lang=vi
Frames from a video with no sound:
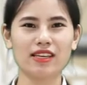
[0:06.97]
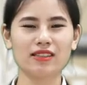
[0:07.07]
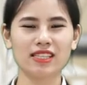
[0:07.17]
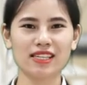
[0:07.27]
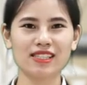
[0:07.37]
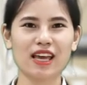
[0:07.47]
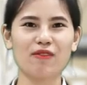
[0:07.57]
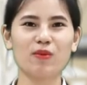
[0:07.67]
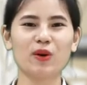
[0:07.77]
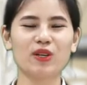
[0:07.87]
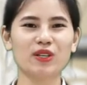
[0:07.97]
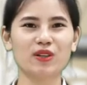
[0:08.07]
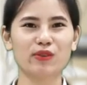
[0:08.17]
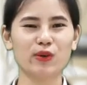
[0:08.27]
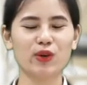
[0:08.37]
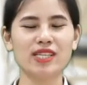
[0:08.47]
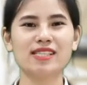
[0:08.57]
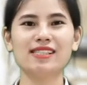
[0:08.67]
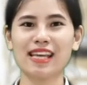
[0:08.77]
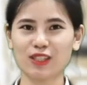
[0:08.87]
chia sẻ với mọi người về quy
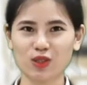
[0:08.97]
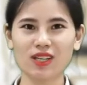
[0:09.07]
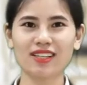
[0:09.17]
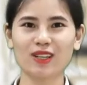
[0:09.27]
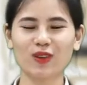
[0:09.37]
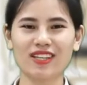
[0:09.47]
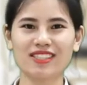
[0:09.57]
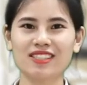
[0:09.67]
trình sản xuất răng toàn sứ